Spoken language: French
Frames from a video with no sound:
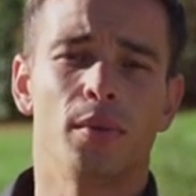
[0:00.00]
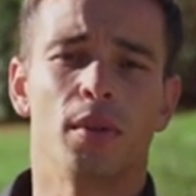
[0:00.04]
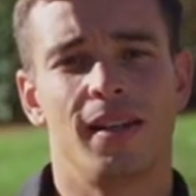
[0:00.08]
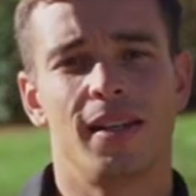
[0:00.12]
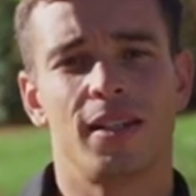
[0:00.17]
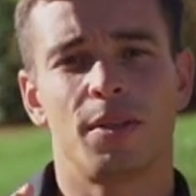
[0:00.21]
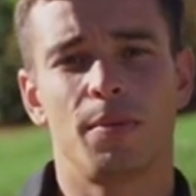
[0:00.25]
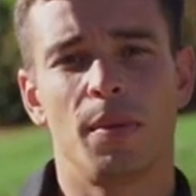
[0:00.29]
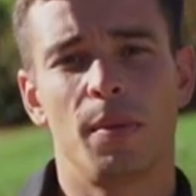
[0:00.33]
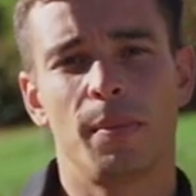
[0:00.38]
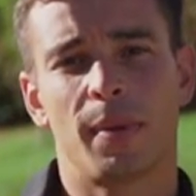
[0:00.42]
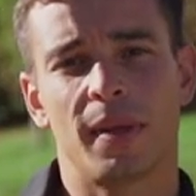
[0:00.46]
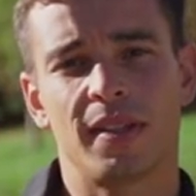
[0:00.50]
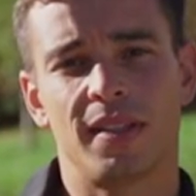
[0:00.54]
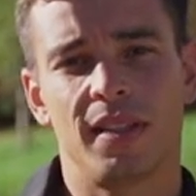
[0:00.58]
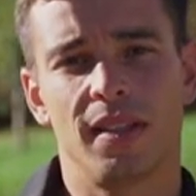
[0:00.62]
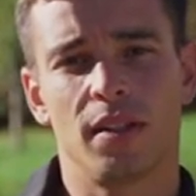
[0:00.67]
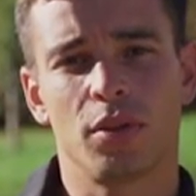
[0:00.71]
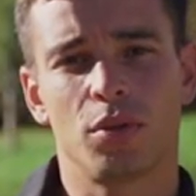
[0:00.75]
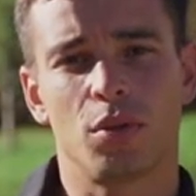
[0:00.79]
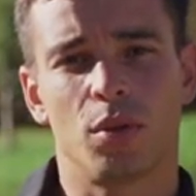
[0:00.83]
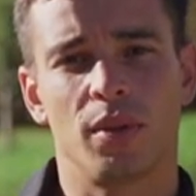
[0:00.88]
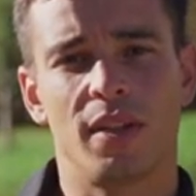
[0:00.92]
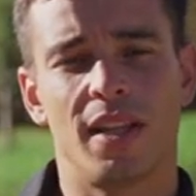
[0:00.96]
La semaine
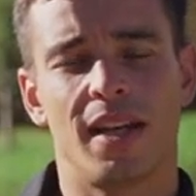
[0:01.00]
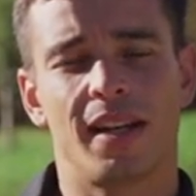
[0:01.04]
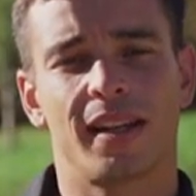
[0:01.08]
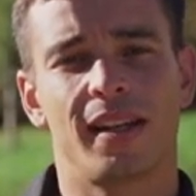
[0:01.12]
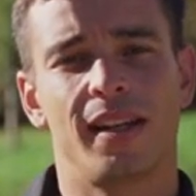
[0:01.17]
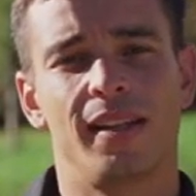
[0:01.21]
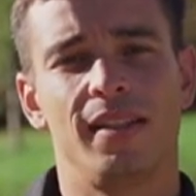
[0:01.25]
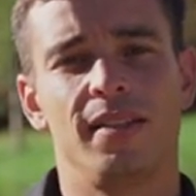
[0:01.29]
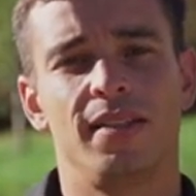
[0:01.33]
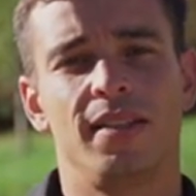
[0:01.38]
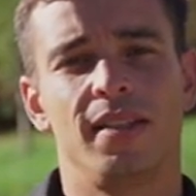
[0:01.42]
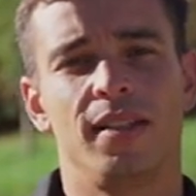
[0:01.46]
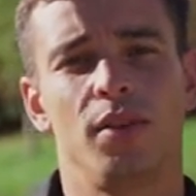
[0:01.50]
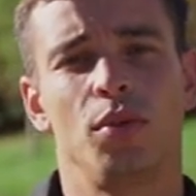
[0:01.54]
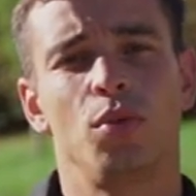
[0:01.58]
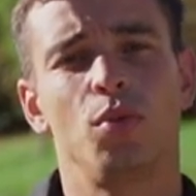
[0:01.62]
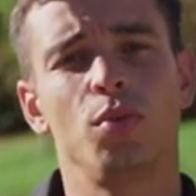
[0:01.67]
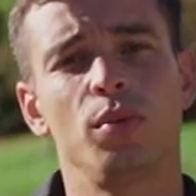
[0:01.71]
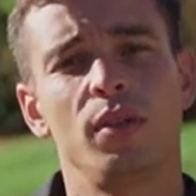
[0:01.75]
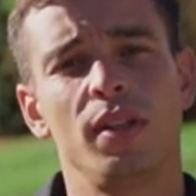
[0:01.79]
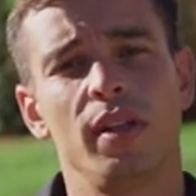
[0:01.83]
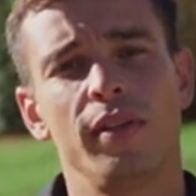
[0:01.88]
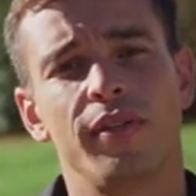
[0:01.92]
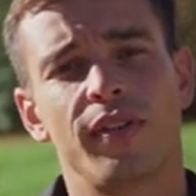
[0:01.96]
précédente on a réalisé
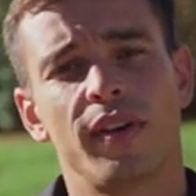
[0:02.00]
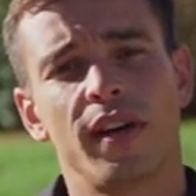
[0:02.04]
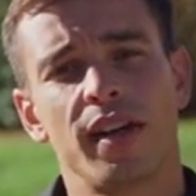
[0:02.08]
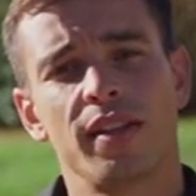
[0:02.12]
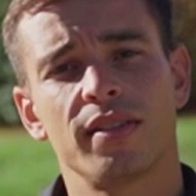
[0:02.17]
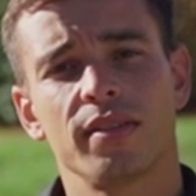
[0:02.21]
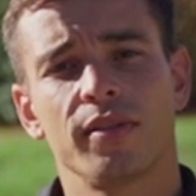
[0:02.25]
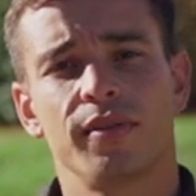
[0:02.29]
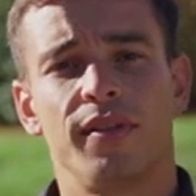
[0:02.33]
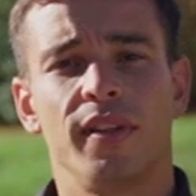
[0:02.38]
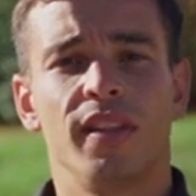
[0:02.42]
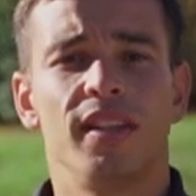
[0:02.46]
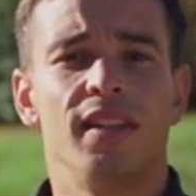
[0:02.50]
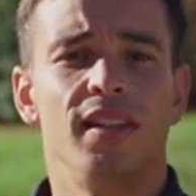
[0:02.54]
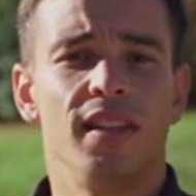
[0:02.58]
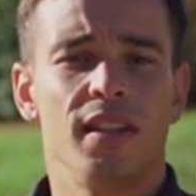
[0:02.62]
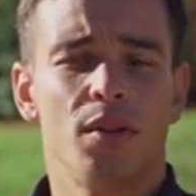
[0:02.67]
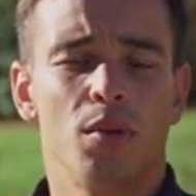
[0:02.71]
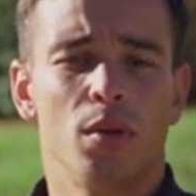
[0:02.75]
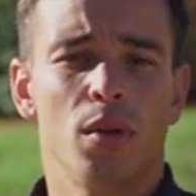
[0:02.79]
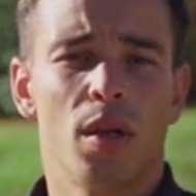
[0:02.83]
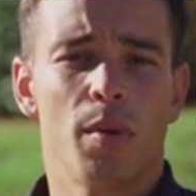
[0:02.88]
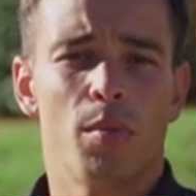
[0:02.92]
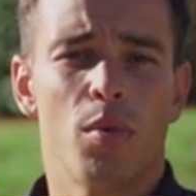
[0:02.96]
toutes les phrases en fait des
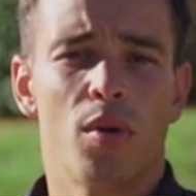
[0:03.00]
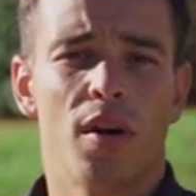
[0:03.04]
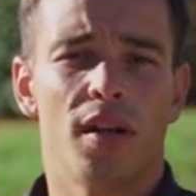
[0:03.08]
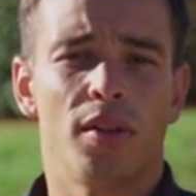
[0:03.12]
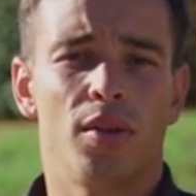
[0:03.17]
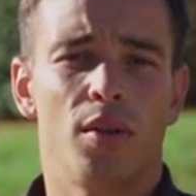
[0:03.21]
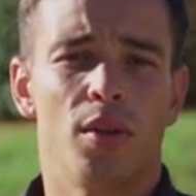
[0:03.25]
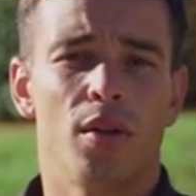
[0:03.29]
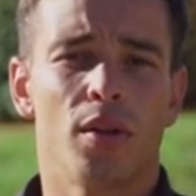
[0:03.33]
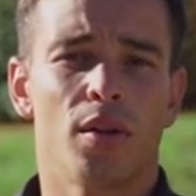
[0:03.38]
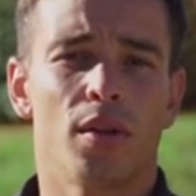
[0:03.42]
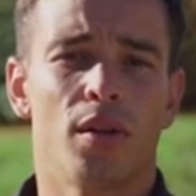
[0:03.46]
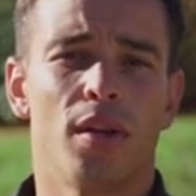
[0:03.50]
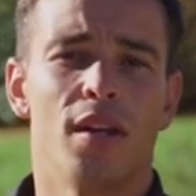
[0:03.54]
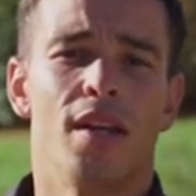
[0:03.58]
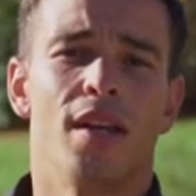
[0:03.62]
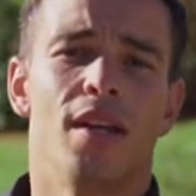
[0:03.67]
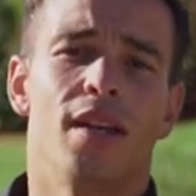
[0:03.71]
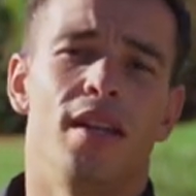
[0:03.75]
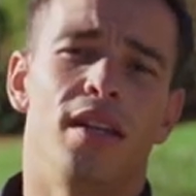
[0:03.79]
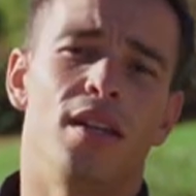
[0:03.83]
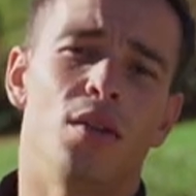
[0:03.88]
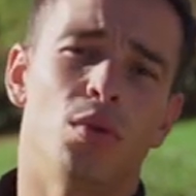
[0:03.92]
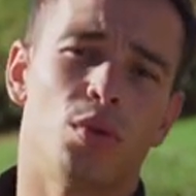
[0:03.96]
collaborateurs
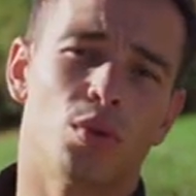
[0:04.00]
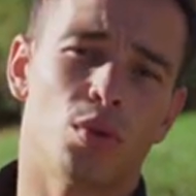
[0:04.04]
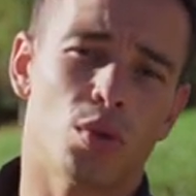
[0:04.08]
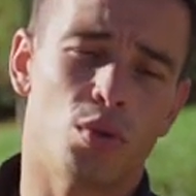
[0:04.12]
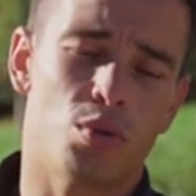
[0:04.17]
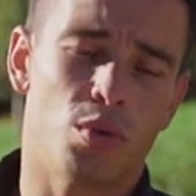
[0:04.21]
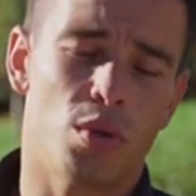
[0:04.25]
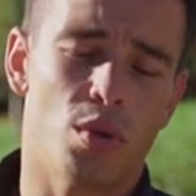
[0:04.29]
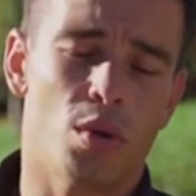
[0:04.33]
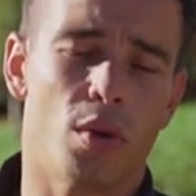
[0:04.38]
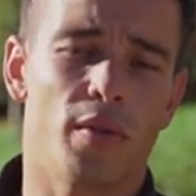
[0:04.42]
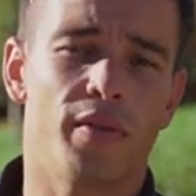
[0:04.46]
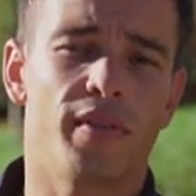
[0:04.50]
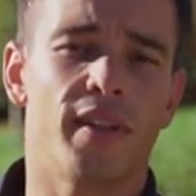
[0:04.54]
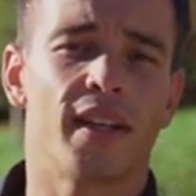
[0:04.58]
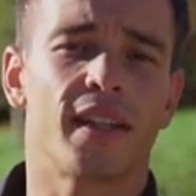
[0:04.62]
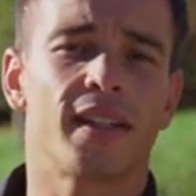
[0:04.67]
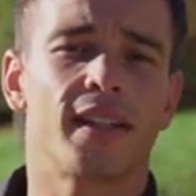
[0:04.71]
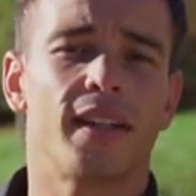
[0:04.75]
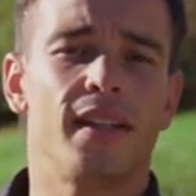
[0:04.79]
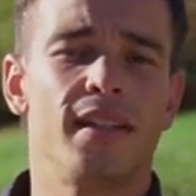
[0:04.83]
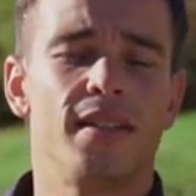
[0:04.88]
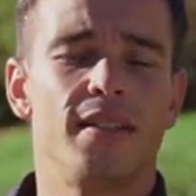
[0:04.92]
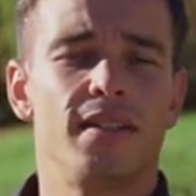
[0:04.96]
et aujourd'hui on vient
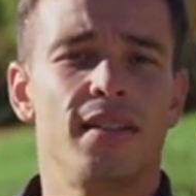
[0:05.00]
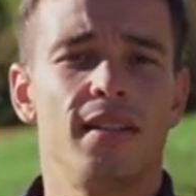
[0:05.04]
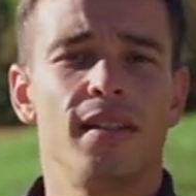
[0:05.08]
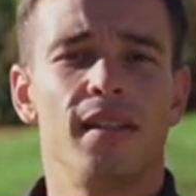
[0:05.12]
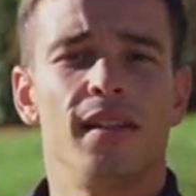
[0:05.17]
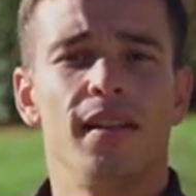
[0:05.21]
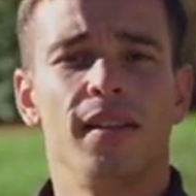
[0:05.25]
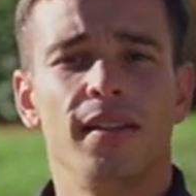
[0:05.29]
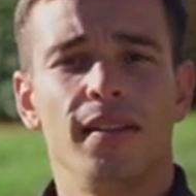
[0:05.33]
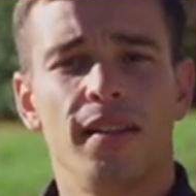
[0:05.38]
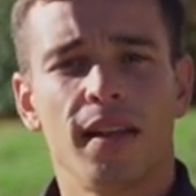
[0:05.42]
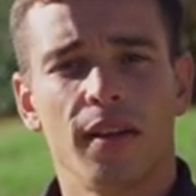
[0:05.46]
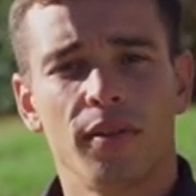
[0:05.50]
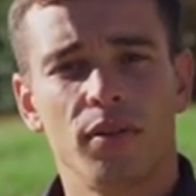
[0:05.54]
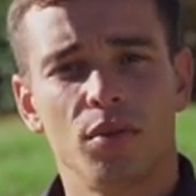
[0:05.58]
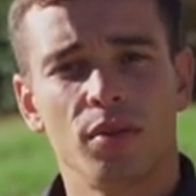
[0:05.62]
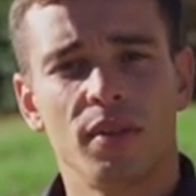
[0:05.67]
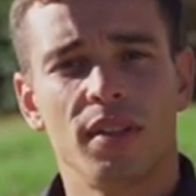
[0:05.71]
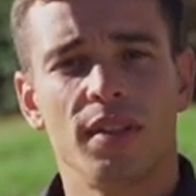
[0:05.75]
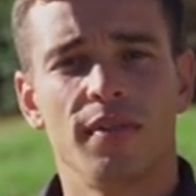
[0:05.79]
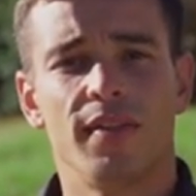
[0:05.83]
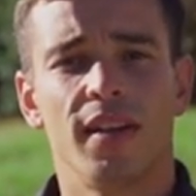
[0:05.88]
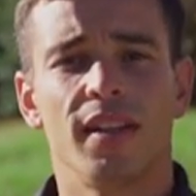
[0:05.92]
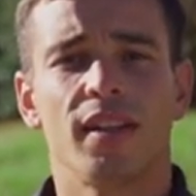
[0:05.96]
réaliser l'interview
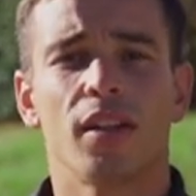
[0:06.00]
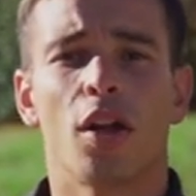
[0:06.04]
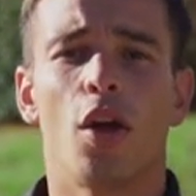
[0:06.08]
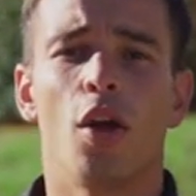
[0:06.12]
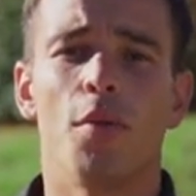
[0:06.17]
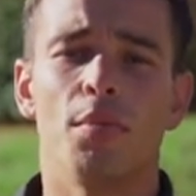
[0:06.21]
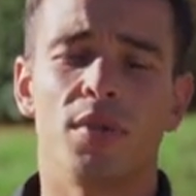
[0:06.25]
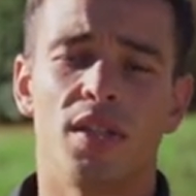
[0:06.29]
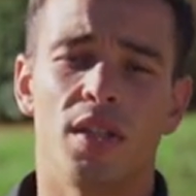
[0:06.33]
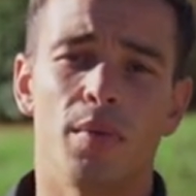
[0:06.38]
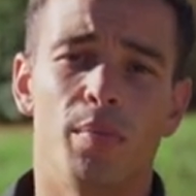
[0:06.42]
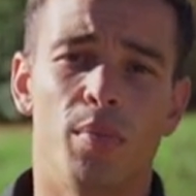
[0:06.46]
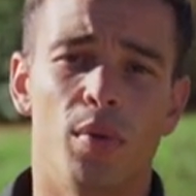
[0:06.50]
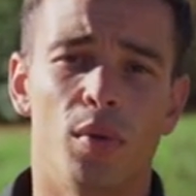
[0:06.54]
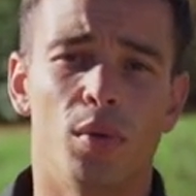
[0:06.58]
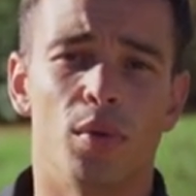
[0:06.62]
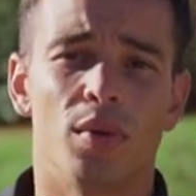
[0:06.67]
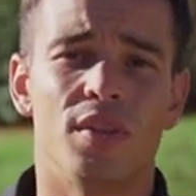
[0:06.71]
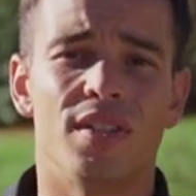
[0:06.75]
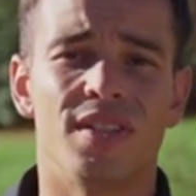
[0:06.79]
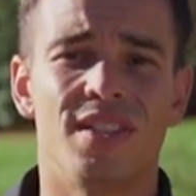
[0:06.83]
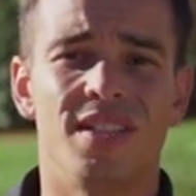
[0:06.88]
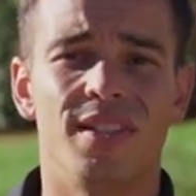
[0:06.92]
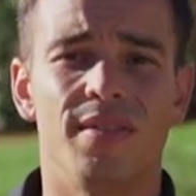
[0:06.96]
qui va être un petit peu
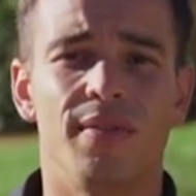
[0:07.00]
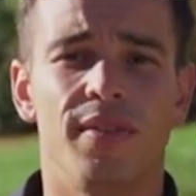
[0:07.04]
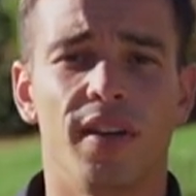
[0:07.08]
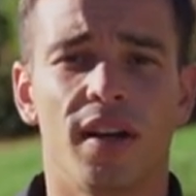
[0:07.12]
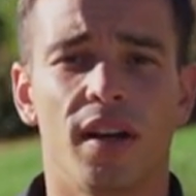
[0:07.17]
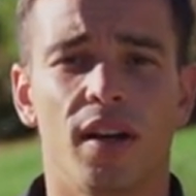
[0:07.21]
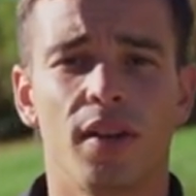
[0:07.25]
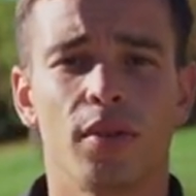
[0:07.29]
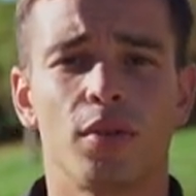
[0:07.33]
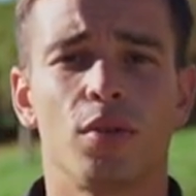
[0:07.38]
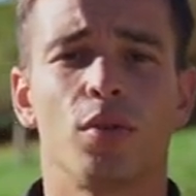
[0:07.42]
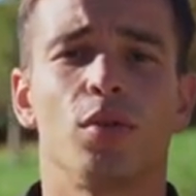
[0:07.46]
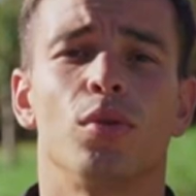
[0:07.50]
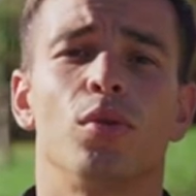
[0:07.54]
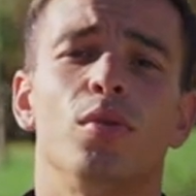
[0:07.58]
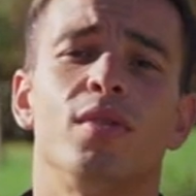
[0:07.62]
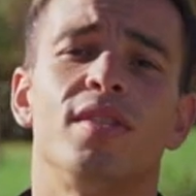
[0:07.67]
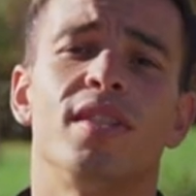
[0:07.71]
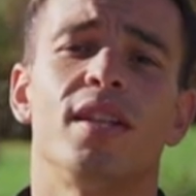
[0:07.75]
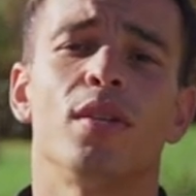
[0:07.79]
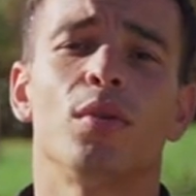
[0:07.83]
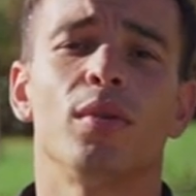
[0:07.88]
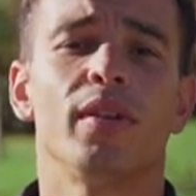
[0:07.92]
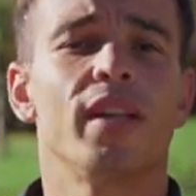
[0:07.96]
différente de
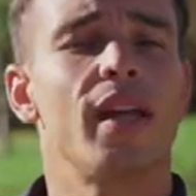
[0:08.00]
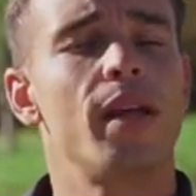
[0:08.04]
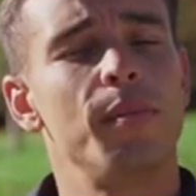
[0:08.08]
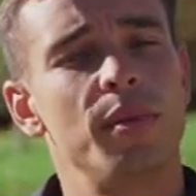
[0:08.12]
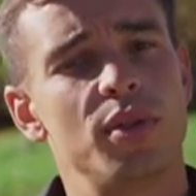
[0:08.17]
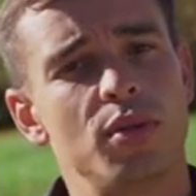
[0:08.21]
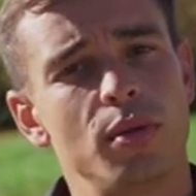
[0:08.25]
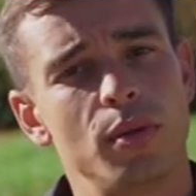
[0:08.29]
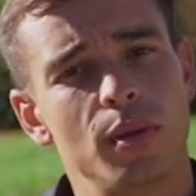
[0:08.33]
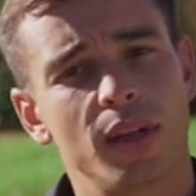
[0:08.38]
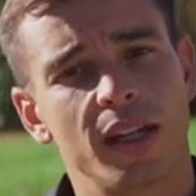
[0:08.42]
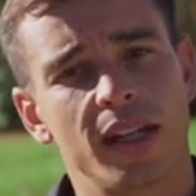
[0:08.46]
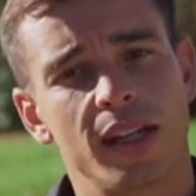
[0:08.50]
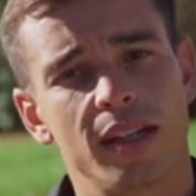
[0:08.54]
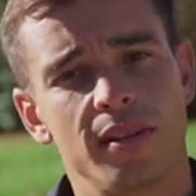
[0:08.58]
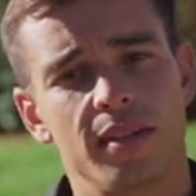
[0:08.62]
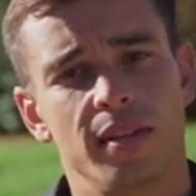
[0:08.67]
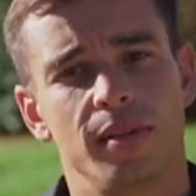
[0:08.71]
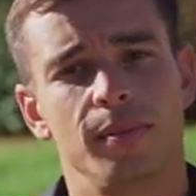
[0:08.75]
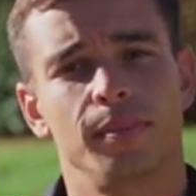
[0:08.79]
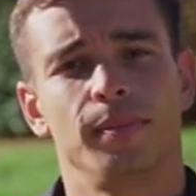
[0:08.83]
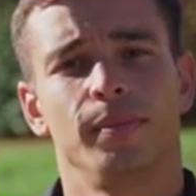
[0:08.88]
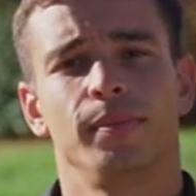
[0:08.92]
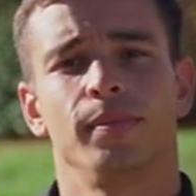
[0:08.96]
celle qu'on a l'habitude de réaliser.